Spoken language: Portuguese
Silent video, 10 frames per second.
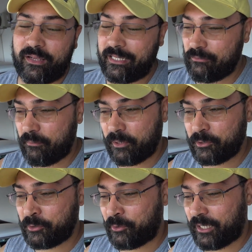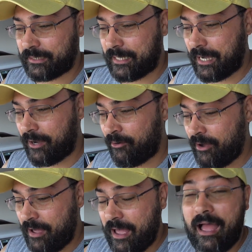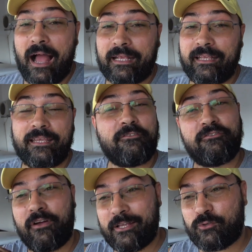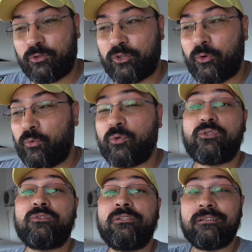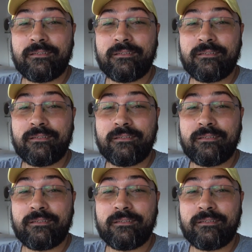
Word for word: Aqui não abandonou o canal, aqui faz conteúdo